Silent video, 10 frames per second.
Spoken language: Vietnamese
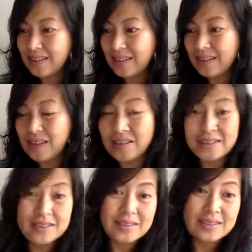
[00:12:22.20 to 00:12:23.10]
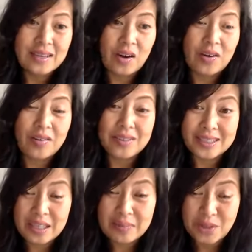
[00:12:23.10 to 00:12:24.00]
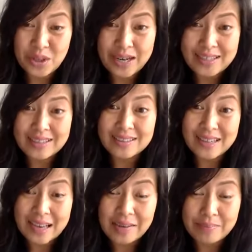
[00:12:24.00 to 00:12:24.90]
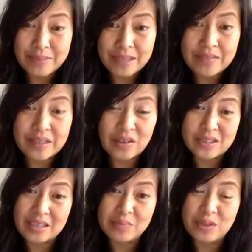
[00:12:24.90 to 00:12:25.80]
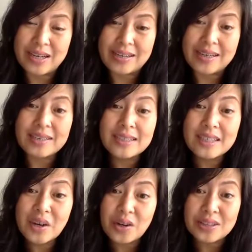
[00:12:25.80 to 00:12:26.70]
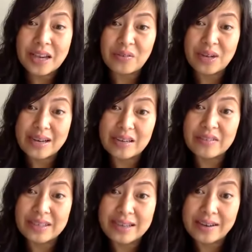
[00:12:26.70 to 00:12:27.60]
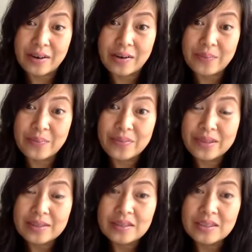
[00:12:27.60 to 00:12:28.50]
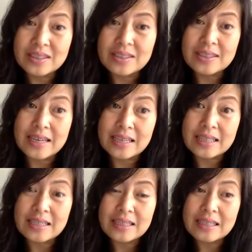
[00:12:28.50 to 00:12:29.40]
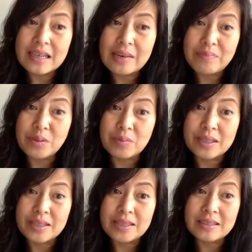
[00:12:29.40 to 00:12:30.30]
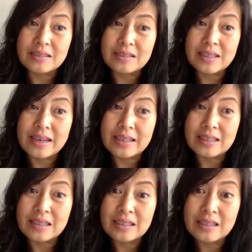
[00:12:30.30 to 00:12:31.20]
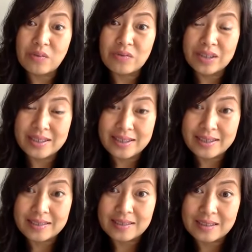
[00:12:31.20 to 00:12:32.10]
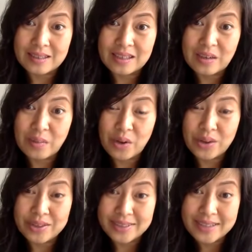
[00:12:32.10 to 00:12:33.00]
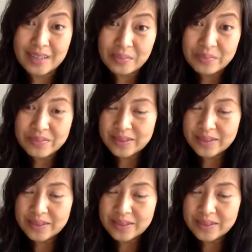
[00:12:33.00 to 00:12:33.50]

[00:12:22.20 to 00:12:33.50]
hay là họ họ phải tìm cho ra cái người làm thay vì họ tìm cho ra cái lý do tạo ra cái vấn đề đó cho nên để áp dụng cái ý tưởng là hãy tấn công vấn đề đừng tấn công con người á